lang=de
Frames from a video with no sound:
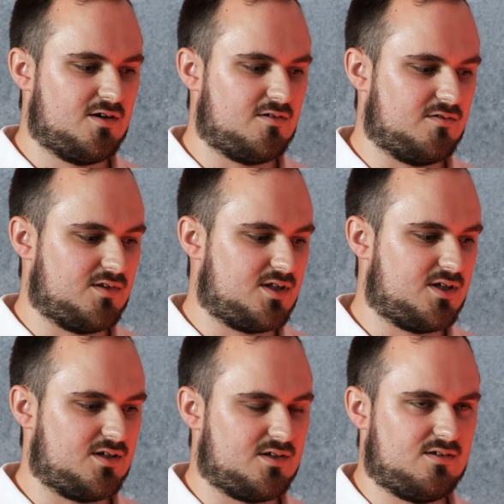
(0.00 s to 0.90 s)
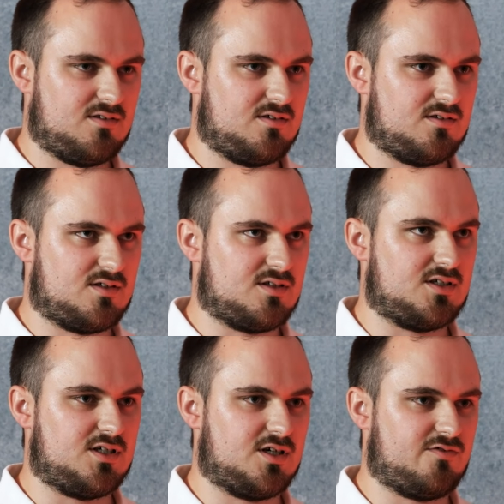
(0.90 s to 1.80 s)
Und äh, das
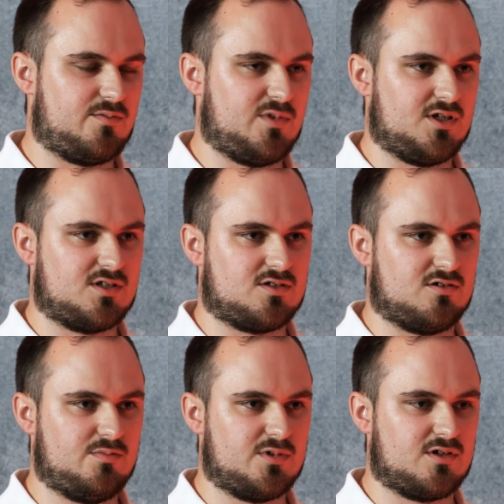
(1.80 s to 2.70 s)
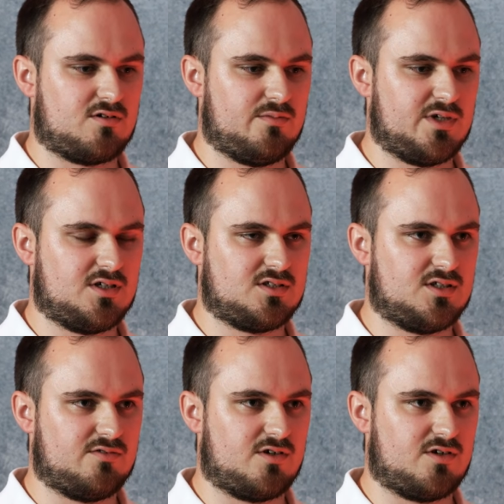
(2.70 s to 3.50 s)
ist eigentlich für mich das Hauptargument gewesen,